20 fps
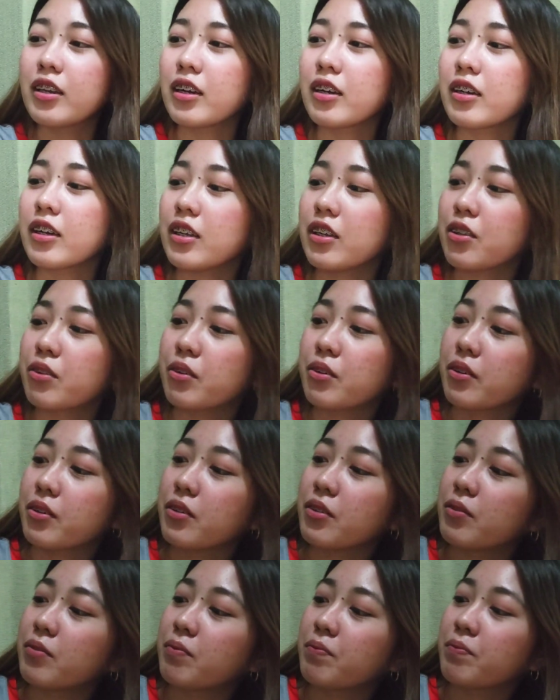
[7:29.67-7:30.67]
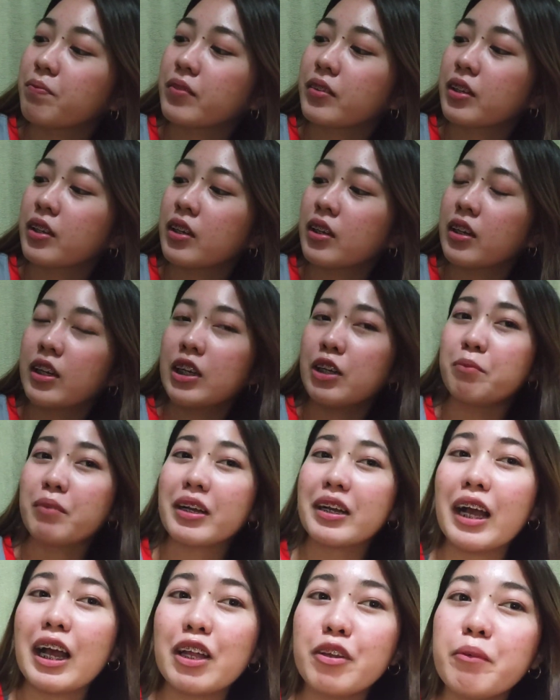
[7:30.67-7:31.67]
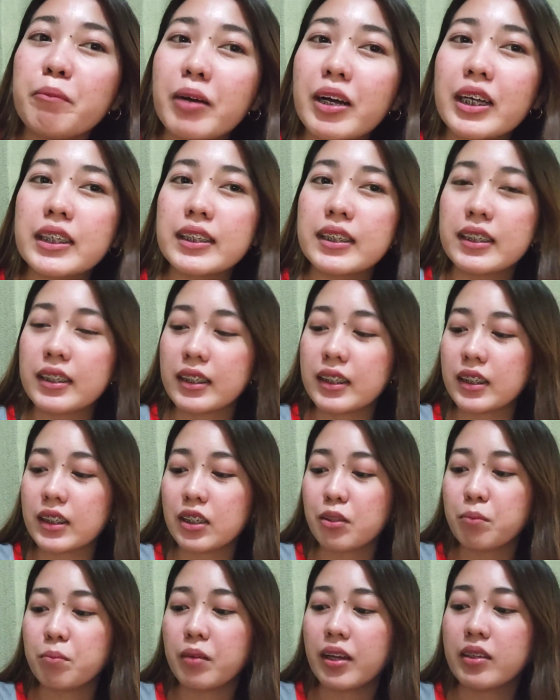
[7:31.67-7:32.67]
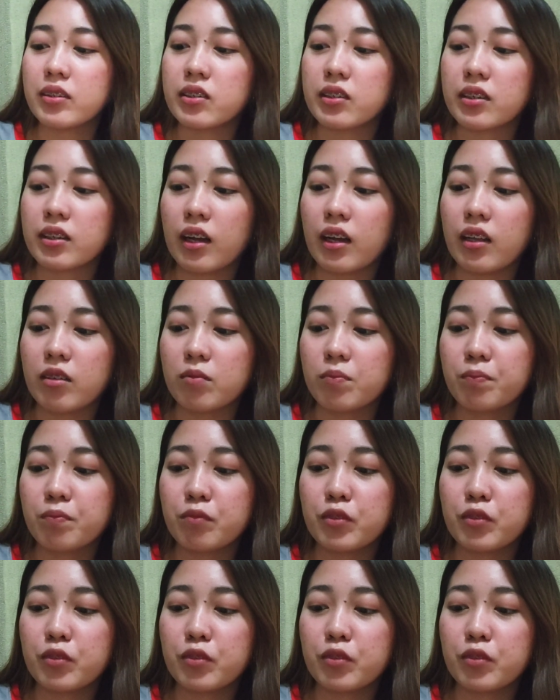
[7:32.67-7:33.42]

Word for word: ng ganito. Magkano ba si Skin Magical